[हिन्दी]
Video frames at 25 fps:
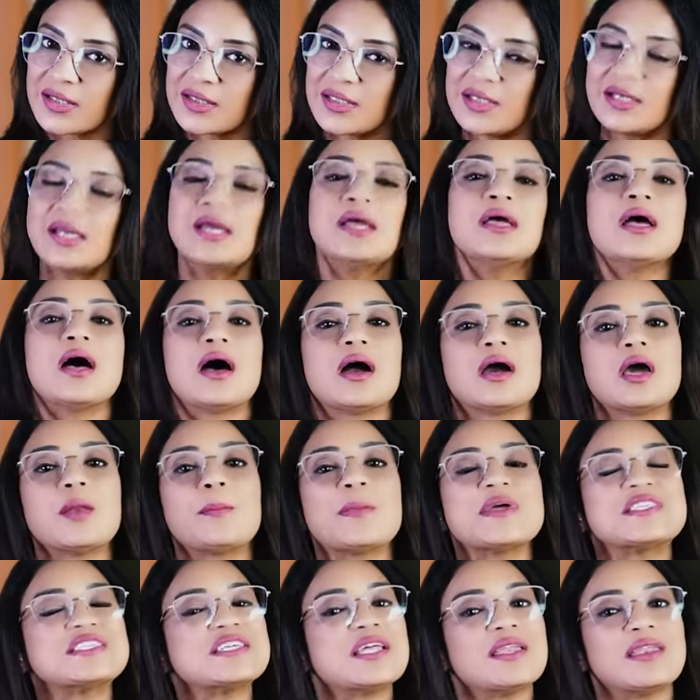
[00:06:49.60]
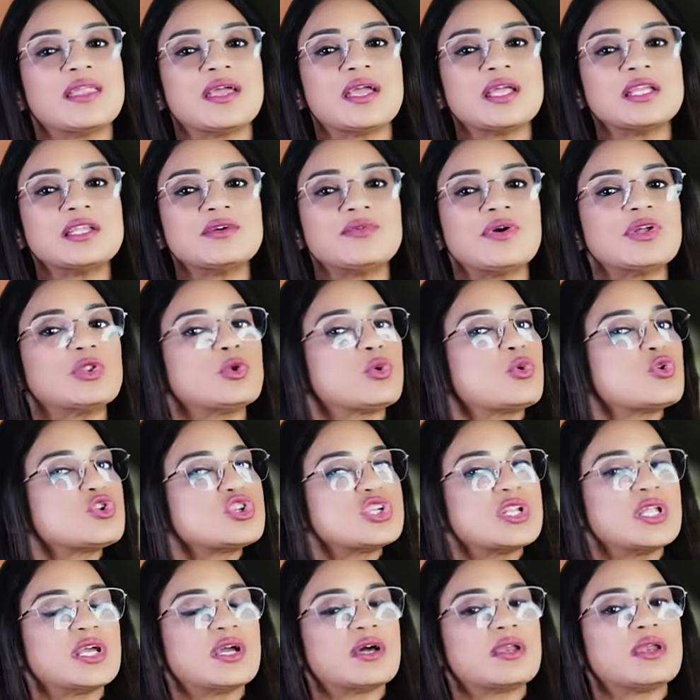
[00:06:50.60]
करते हैं अगर बच्चा नेगेटिव है तो
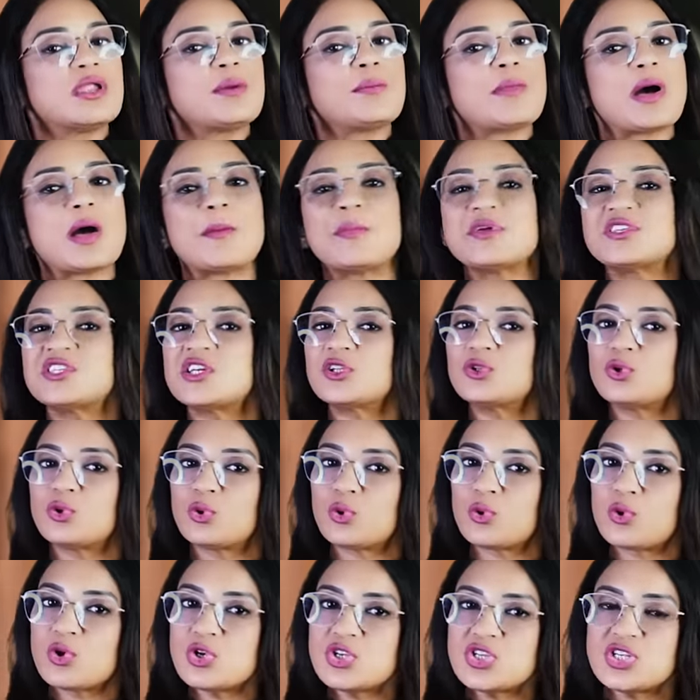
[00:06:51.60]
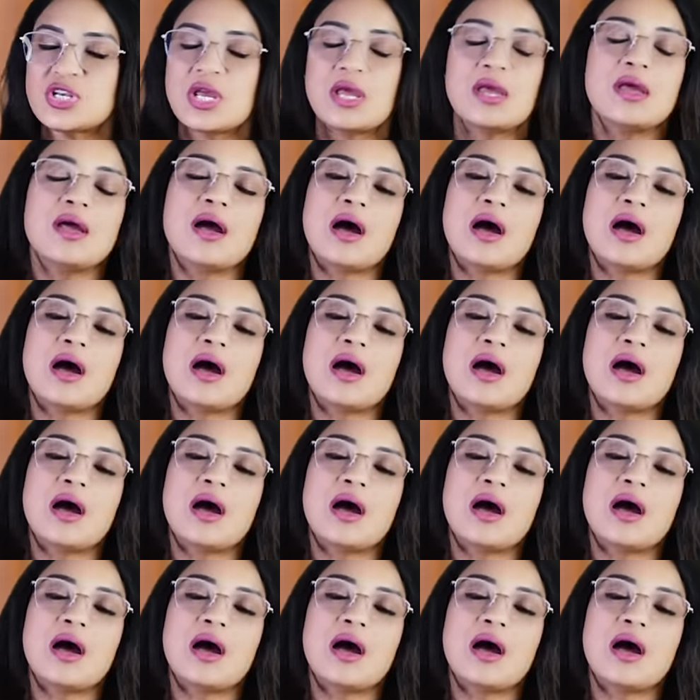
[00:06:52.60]
कुछ नहीं करना माँ बच्चा दोनों खुश